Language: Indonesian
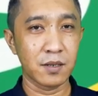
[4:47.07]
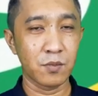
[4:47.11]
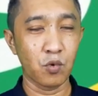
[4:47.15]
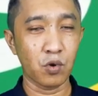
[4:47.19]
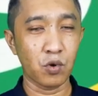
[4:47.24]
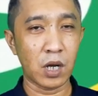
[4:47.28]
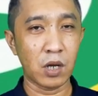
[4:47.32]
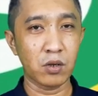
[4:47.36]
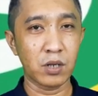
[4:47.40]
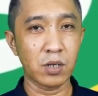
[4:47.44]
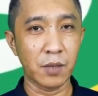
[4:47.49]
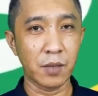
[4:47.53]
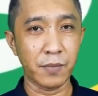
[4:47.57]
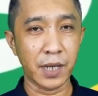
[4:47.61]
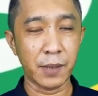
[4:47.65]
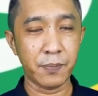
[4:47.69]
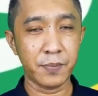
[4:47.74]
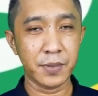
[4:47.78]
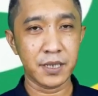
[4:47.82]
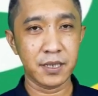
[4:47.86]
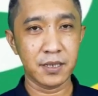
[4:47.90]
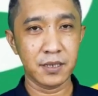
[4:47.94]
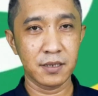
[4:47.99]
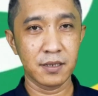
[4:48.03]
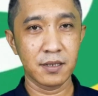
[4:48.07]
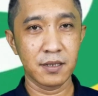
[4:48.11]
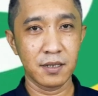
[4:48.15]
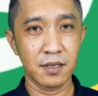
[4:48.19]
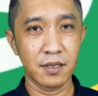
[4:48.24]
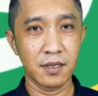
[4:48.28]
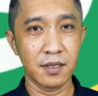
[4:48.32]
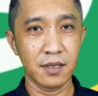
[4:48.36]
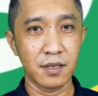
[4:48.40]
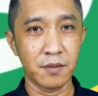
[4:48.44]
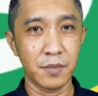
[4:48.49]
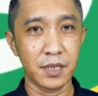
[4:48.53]
Buka Google Maps,
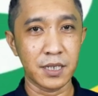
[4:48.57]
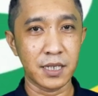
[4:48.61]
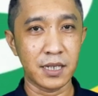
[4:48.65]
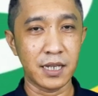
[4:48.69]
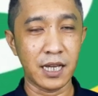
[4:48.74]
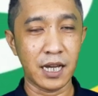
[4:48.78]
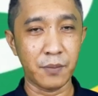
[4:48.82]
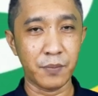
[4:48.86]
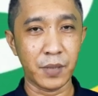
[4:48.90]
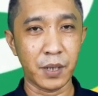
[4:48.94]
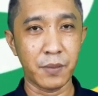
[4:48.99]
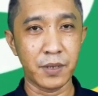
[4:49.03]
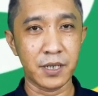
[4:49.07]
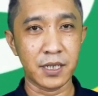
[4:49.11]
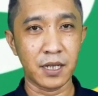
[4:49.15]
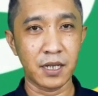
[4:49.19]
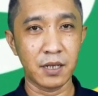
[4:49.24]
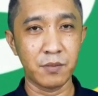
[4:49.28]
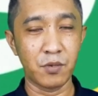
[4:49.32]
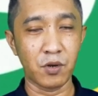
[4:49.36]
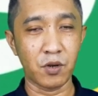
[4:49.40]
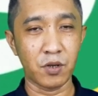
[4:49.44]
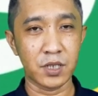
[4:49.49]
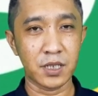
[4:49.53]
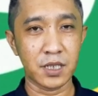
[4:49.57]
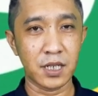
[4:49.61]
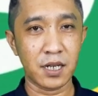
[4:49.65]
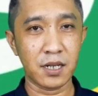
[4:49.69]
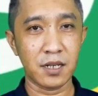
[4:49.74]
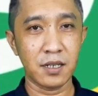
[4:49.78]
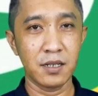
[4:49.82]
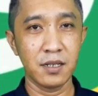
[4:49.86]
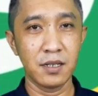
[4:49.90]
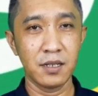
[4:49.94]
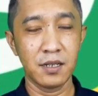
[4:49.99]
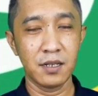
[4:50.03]
bisa di HP, bisa di
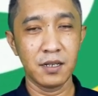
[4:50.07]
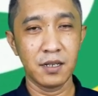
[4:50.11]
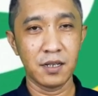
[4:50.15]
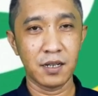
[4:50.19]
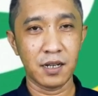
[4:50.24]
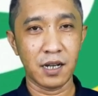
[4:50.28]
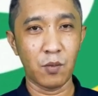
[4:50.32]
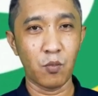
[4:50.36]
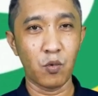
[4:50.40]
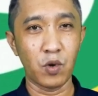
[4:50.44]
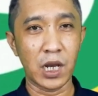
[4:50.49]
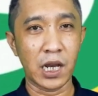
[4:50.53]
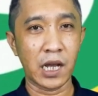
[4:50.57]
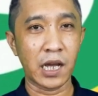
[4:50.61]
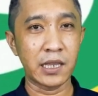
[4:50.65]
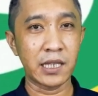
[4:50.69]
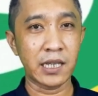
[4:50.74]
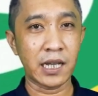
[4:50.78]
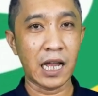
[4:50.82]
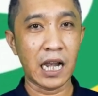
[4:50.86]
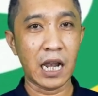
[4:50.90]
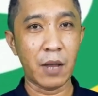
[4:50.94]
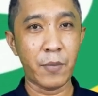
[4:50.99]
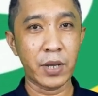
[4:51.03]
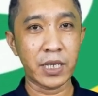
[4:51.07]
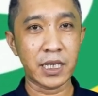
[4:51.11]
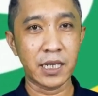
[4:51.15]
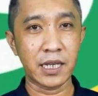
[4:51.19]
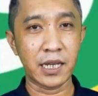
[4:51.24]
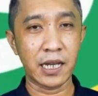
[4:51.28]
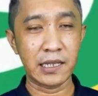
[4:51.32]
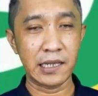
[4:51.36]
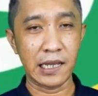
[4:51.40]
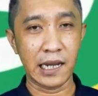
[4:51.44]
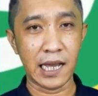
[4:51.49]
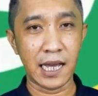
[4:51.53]
browser, kemudian ketik alamatnya
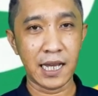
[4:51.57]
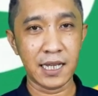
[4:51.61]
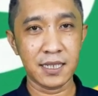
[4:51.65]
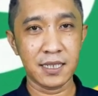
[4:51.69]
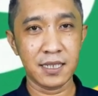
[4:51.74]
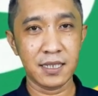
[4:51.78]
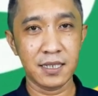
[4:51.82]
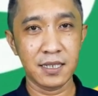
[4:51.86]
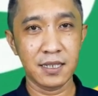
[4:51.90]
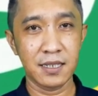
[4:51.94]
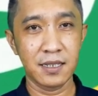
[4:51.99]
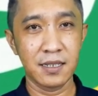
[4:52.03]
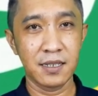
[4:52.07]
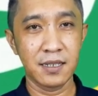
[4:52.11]
dengan jelas,